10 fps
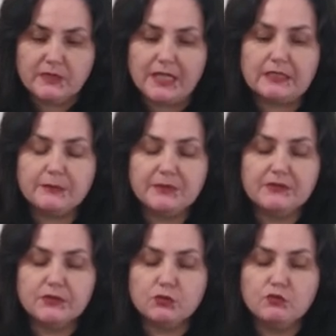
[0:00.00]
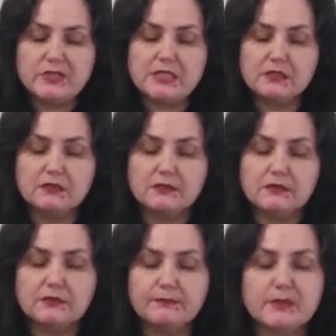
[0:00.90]
как-то перевернуть
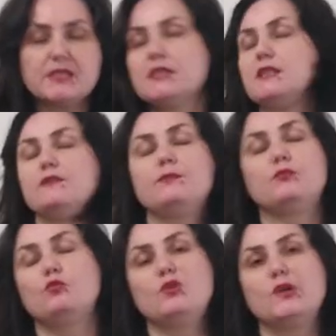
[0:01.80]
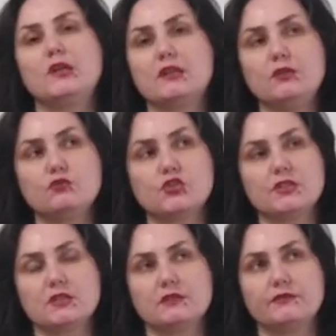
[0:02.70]
э, в позитив по королю
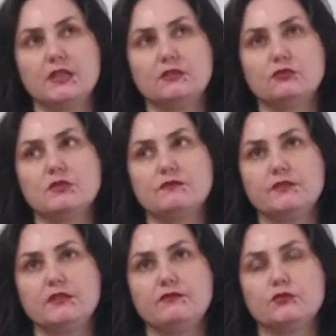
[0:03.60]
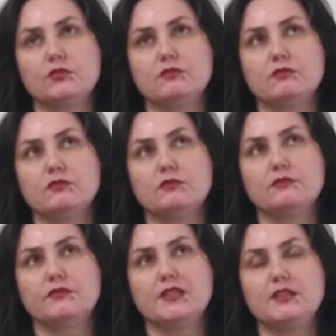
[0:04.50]
Жеслов, да, то есть вы вот э,
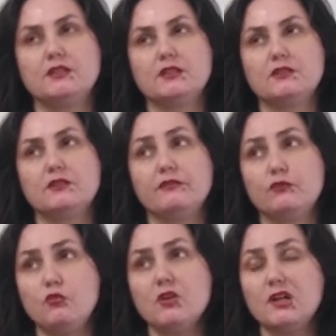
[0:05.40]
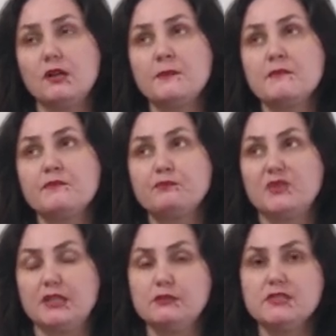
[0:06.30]
в каких-то тревогах
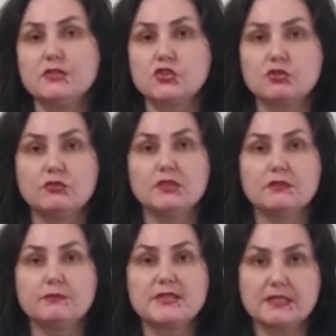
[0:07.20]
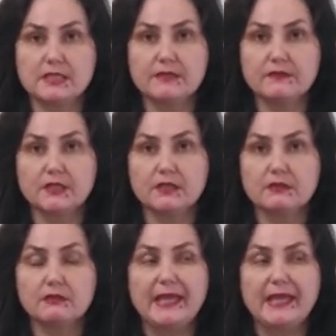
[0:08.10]
находите что-то позитивное,